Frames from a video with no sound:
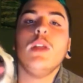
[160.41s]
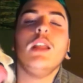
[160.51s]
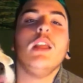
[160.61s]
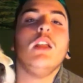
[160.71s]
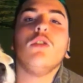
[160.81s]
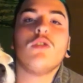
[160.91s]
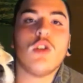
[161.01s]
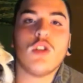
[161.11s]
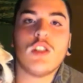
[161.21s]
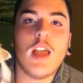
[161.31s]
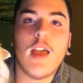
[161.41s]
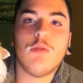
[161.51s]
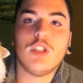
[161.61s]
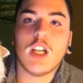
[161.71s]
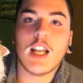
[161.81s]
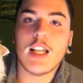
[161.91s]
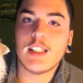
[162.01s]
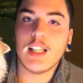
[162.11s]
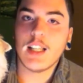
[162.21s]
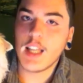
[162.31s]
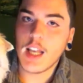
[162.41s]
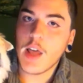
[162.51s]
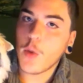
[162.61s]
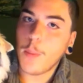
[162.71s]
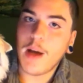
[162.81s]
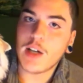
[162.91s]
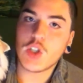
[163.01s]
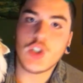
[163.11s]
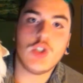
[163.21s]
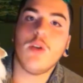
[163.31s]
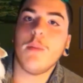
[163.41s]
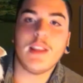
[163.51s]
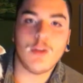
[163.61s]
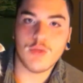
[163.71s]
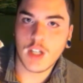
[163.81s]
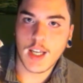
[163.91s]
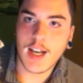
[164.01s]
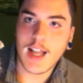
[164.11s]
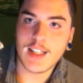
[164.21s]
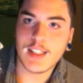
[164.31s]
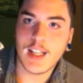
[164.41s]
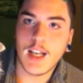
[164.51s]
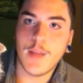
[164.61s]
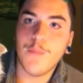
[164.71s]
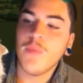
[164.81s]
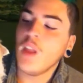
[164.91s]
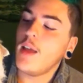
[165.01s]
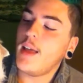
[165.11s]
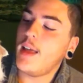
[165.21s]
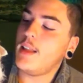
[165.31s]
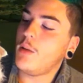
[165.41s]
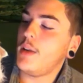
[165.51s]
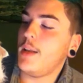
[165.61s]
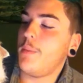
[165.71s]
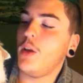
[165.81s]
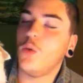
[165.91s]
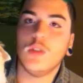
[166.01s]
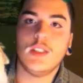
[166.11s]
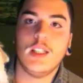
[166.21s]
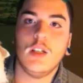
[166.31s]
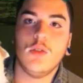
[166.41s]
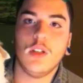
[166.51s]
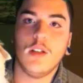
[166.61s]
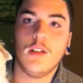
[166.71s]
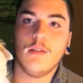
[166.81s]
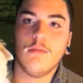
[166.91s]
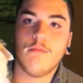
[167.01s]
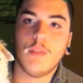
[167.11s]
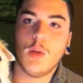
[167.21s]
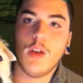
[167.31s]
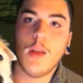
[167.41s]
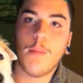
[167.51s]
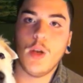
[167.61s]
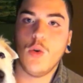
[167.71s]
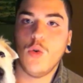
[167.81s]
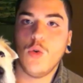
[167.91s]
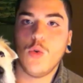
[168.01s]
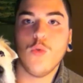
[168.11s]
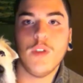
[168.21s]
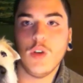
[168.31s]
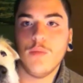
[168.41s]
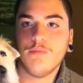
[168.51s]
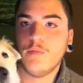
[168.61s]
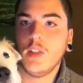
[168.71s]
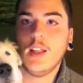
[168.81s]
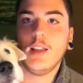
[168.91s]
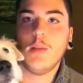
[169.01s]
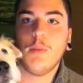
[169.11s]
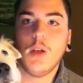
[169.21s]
Quindi non so se è un Jack Russell Terrier o Parsons, sicuramente è un Jack Russell, eh, di quelli pelosi, non di, mm, di, quelli a pelo ruvido, vedete,